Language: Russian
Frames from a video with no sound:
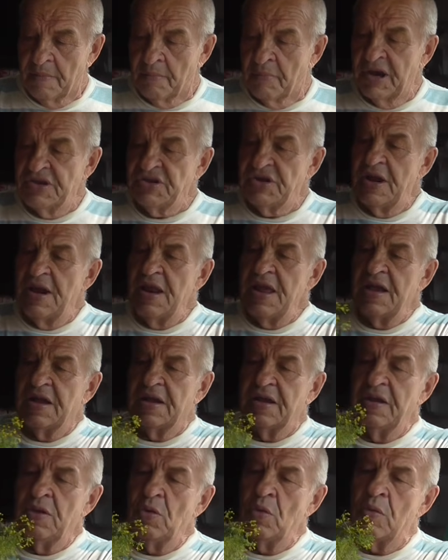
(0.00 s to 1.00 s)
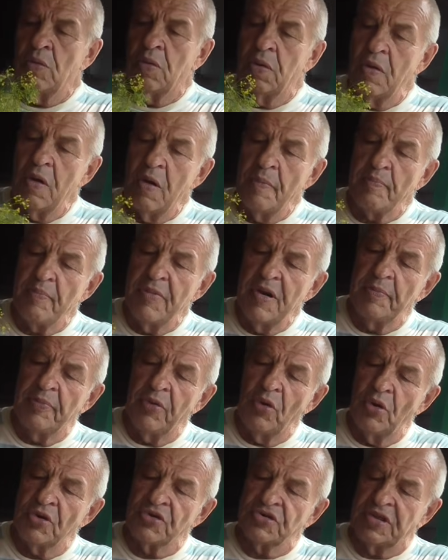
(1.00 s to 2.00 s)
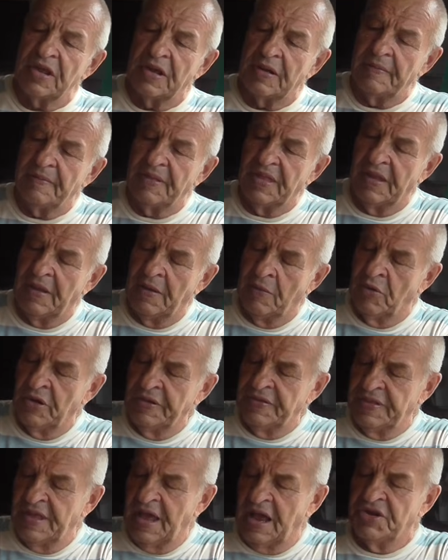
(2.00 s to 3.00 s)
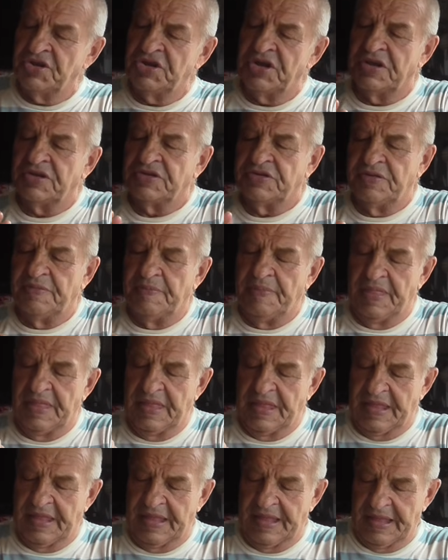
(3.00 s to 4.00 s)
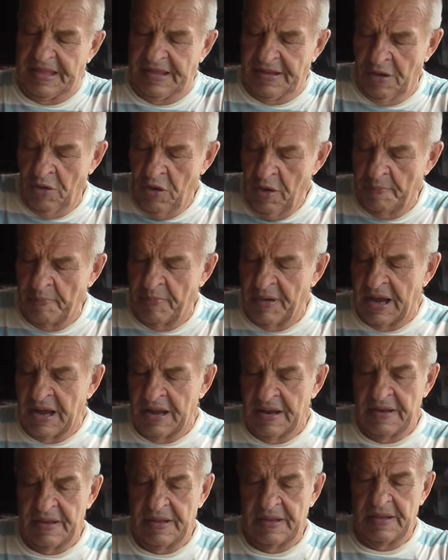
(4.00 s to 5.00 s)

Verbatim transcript: Базилик и укроп мы просто вот так сейчас, опа,